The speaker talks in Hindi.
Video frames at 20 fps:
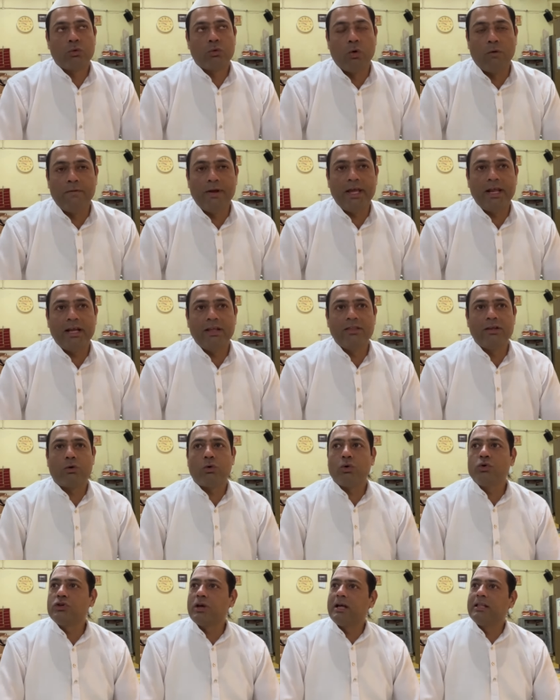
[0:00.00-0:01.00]
कुबेर इंद्र
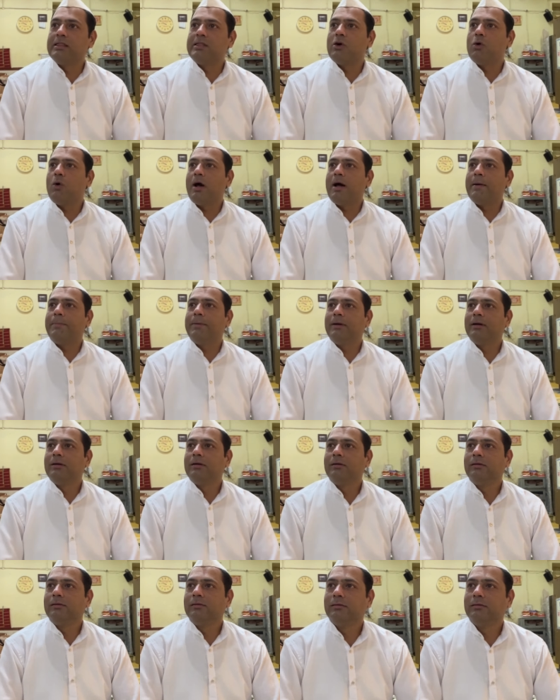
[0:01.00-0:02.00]
को जानते हो आप
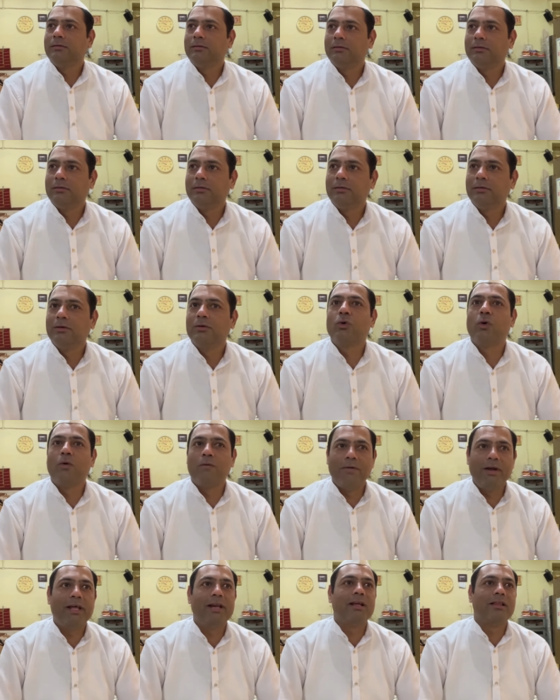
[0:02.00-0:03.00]

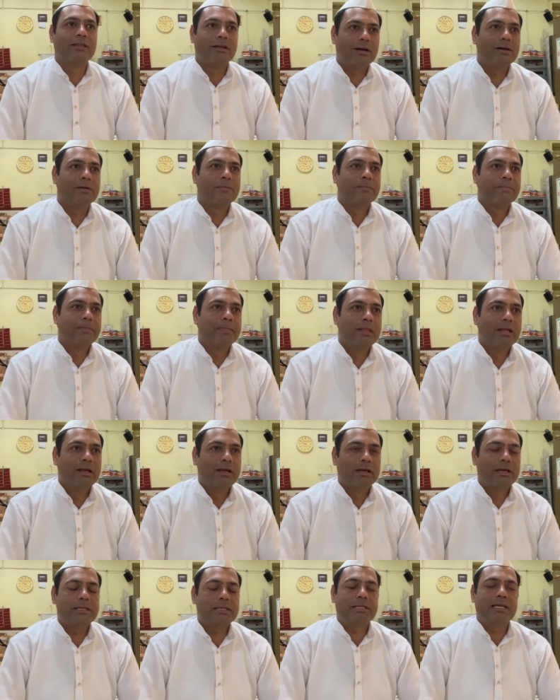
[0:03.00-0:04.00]
कुबेर इंद्र
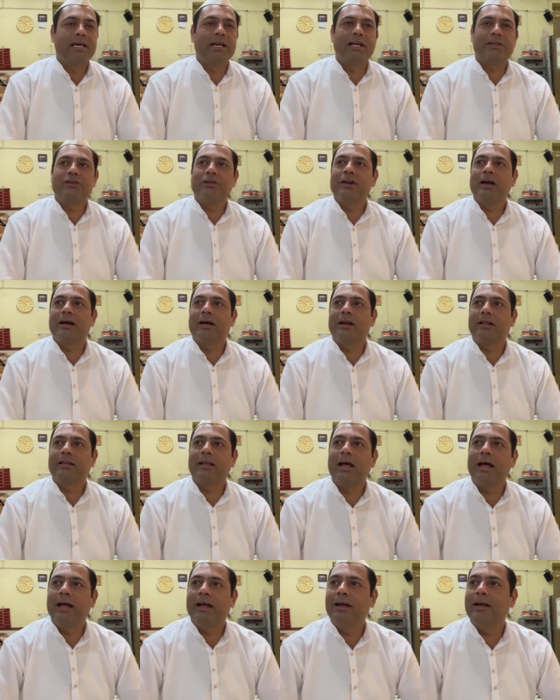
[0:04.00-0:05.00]
किसकी रचना
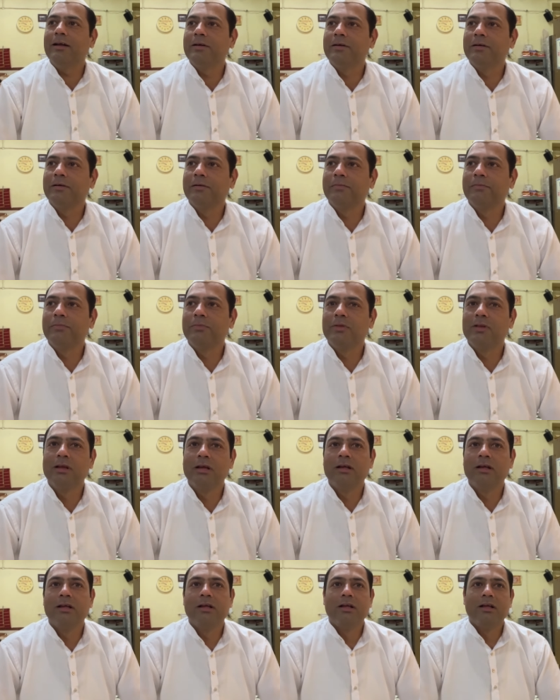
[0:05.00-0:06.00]
करता है
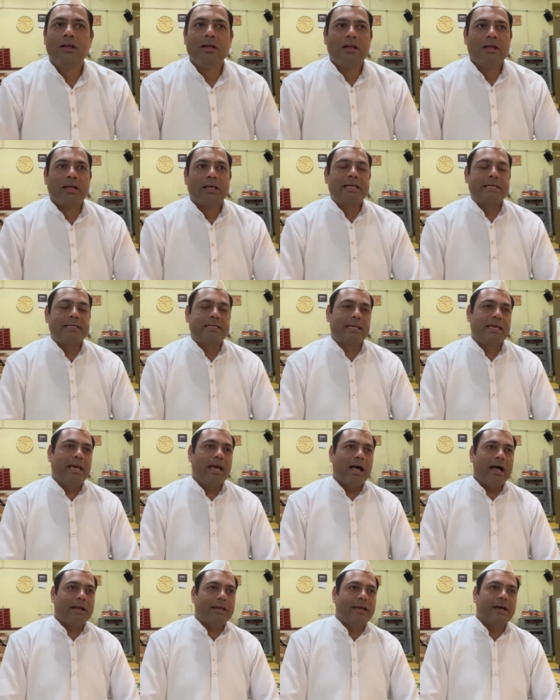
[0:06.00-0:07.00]
किसकी
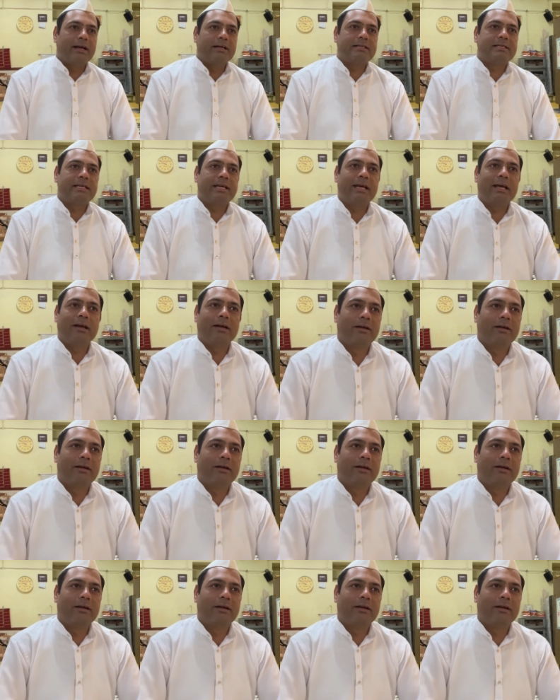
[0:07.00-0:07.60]
आज्ञा से